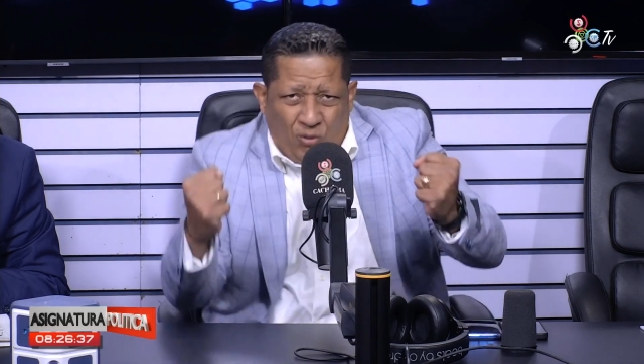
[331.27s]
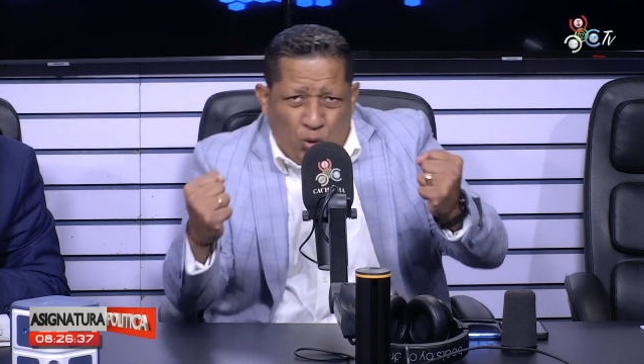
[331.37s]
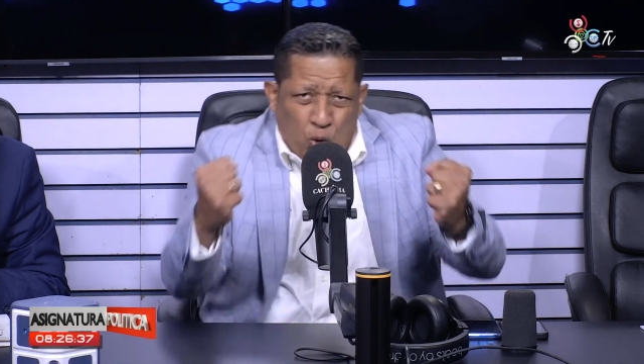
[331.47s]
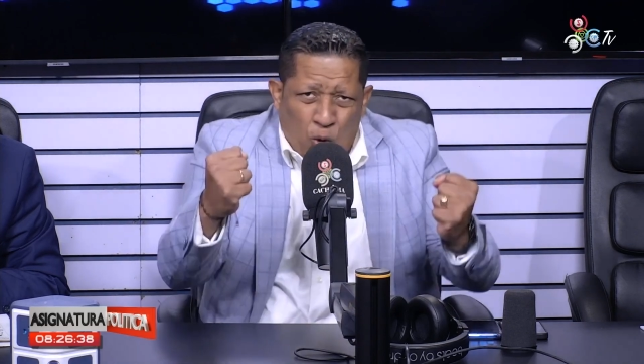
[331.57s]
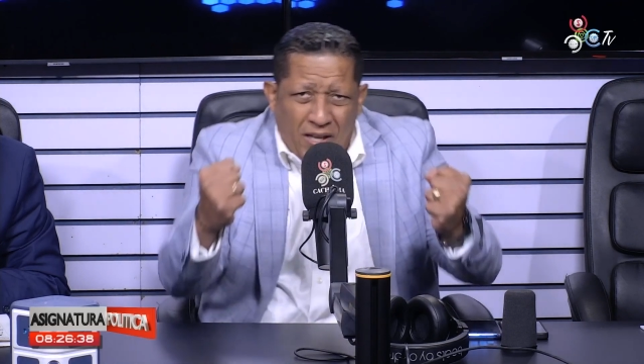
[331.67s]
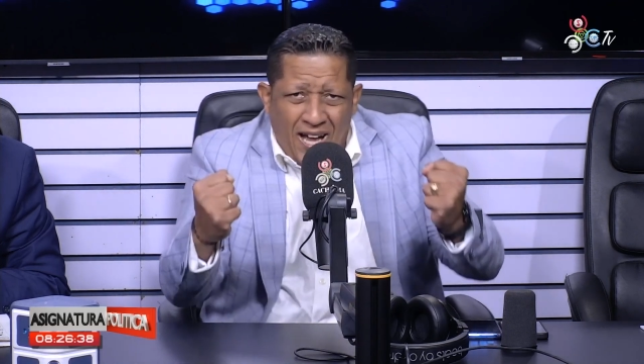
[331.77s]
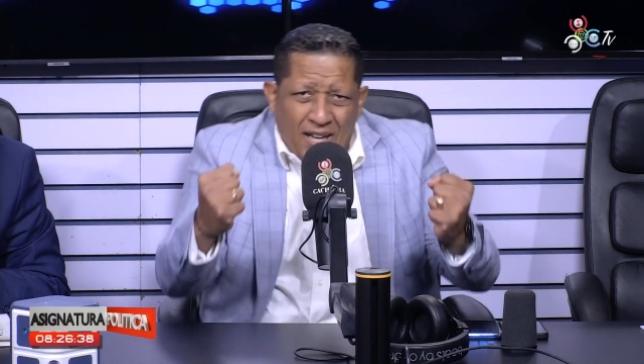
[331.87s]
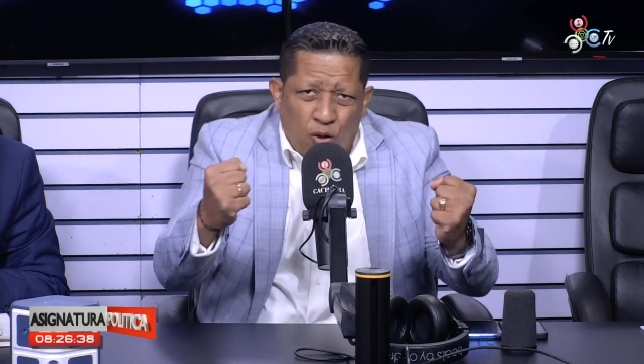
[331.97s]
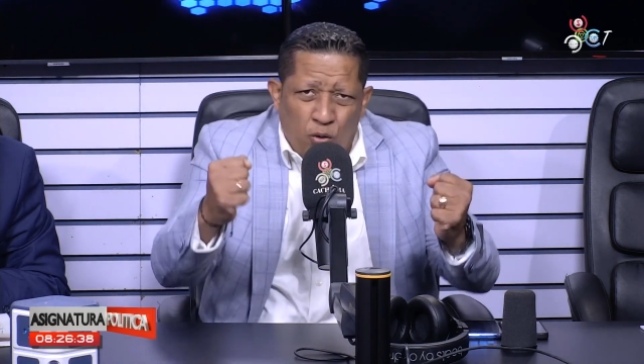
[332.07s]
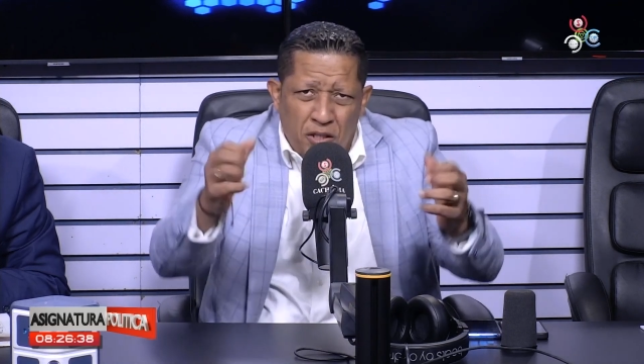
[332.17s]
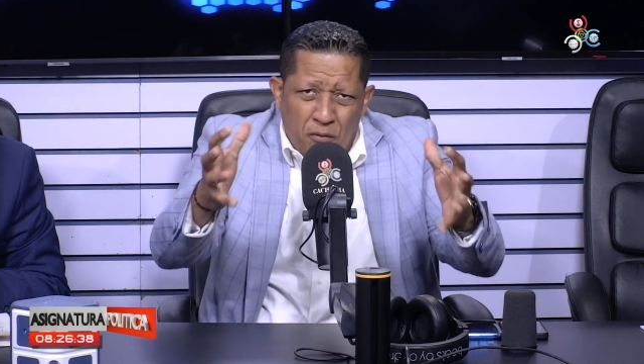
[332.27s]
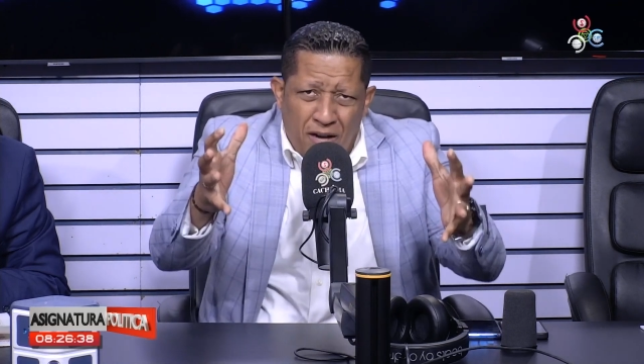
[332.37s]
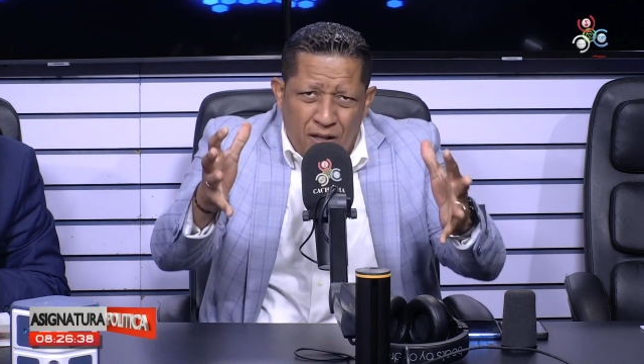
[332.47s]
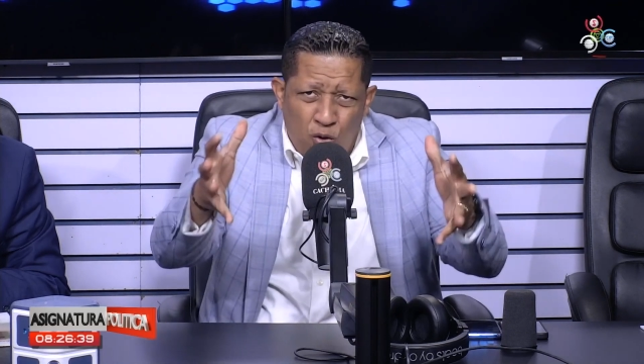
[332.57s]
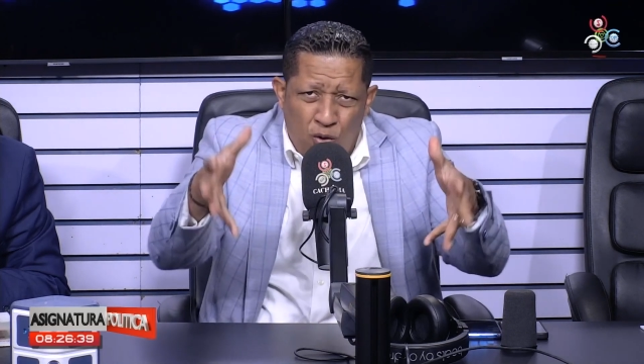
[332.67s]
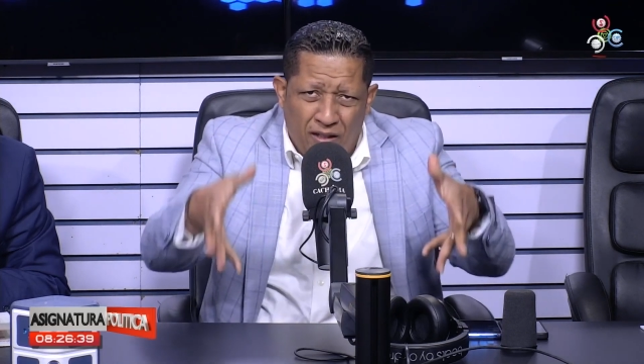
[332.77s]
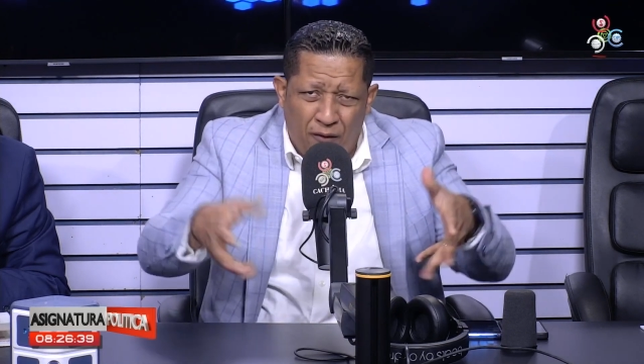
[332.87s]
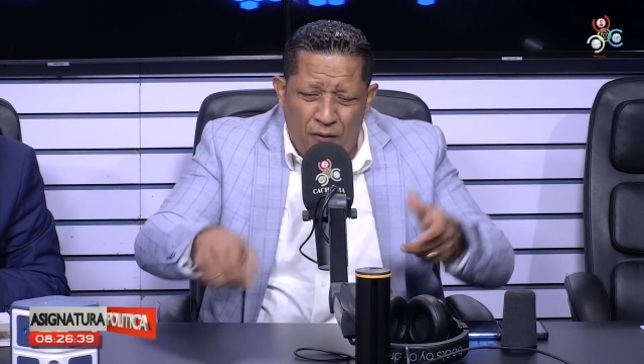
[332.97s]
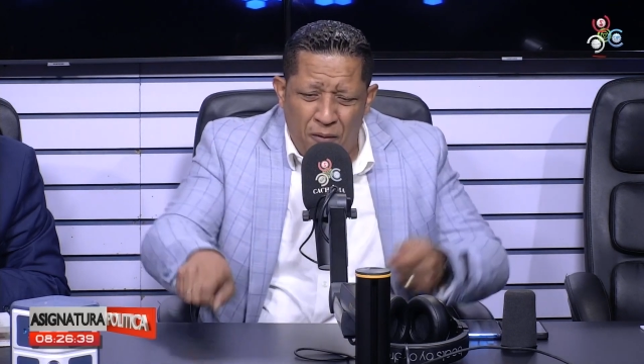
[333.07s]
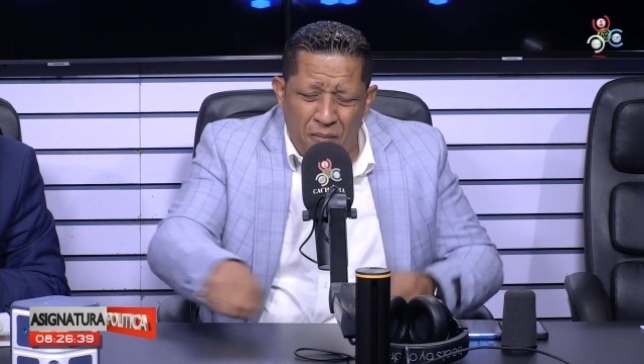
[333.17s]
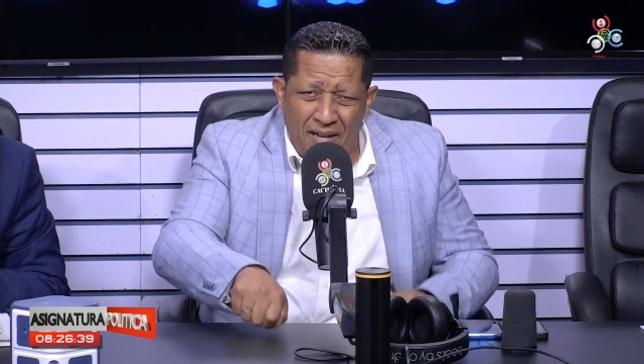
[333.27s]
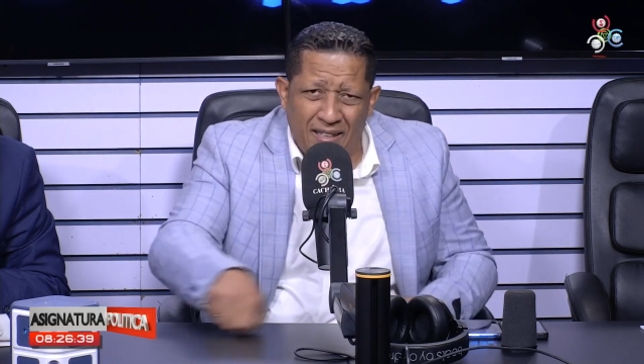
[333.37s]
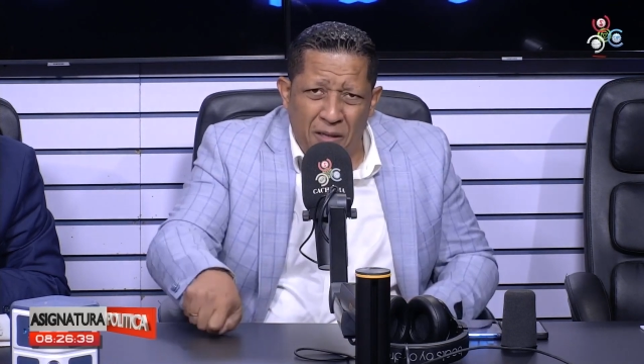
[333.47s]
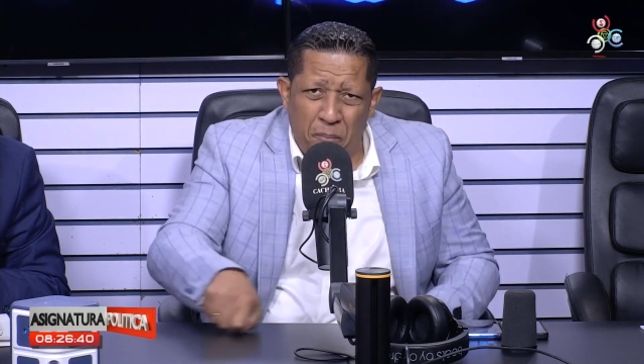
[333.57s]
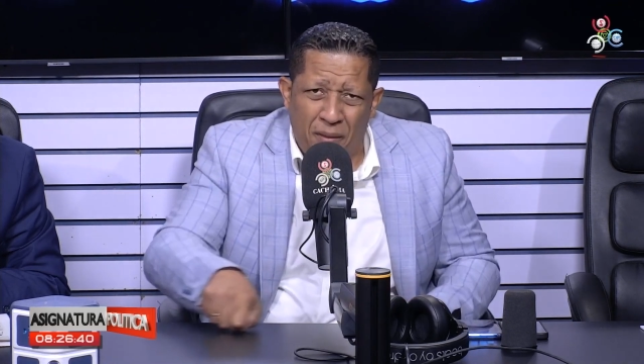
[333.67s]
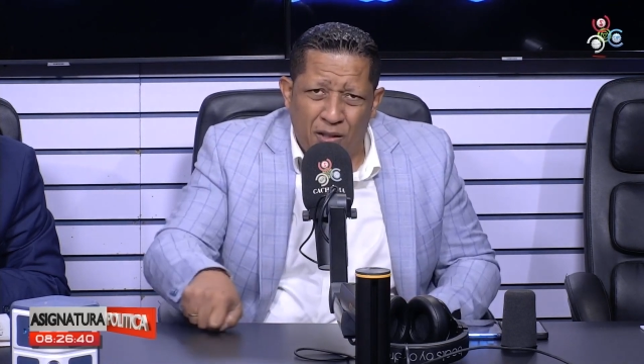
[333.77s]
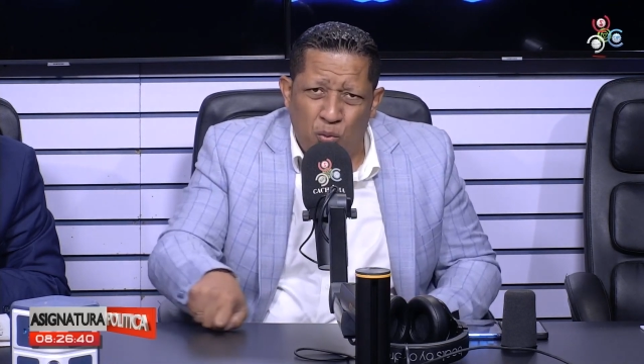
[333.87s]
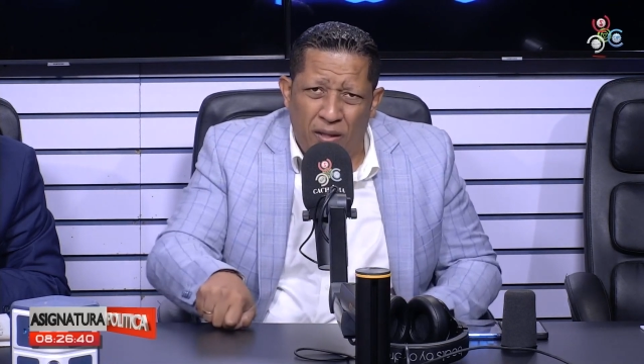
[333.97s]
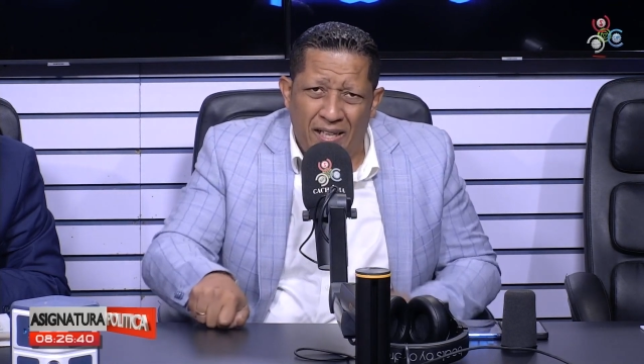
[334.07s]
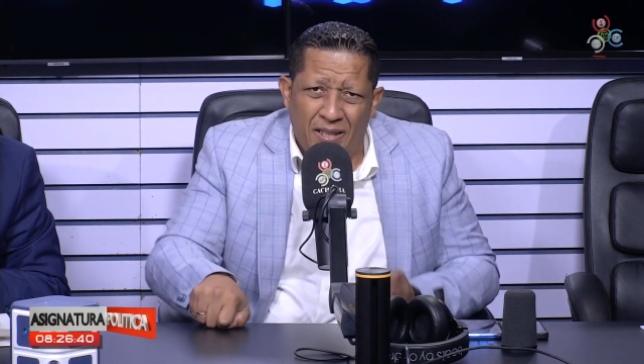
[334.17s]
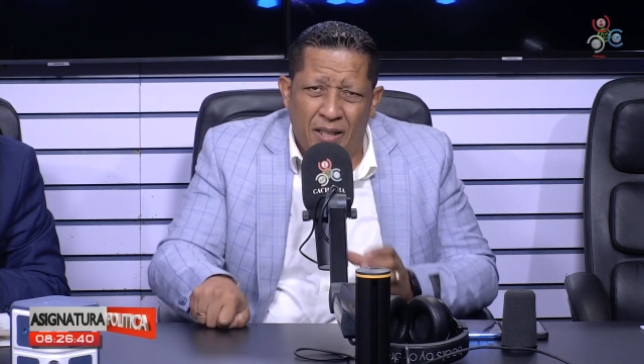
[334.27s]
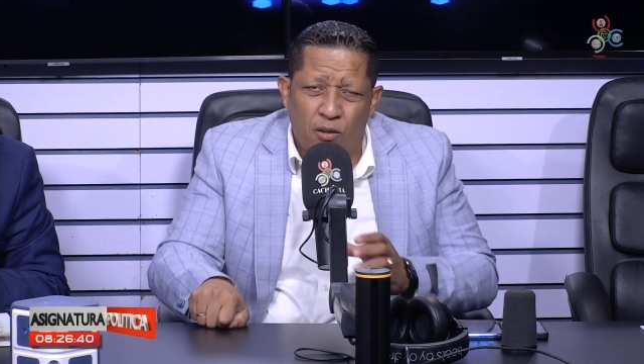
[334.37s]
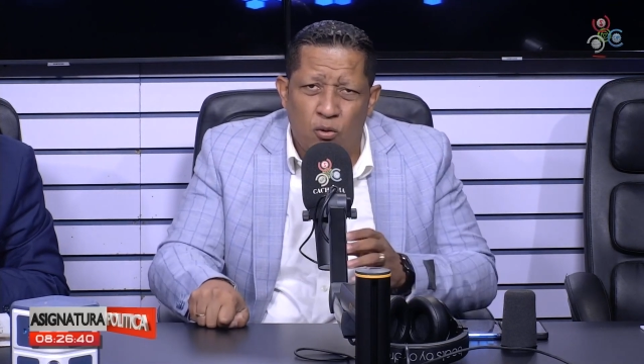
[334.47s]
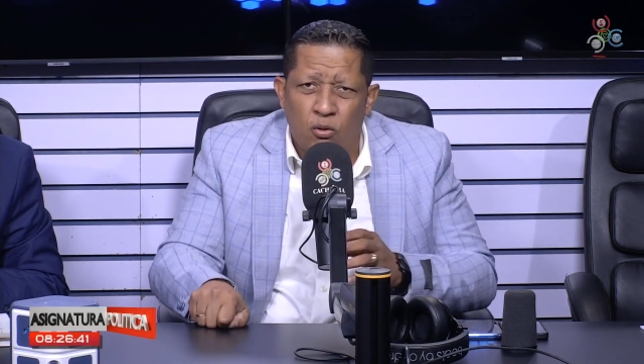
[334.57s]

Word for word: torearlo y llevarlo a que firmaran el pacto eléctrico